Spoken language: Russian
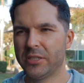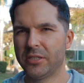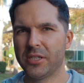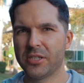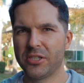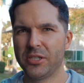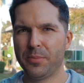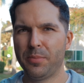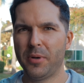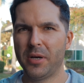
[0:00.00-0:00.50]

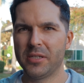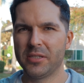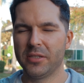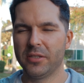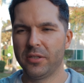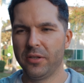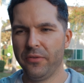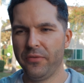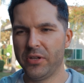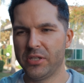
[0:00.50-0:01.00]
делаешь
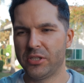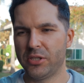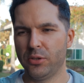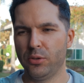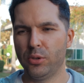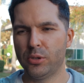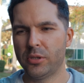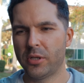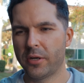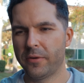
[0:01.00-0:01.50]
депозит 200
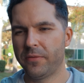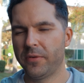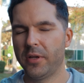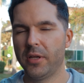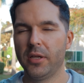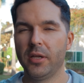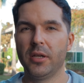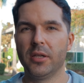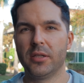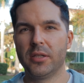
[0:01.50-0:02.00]
долларов
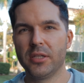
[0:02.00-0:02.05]
или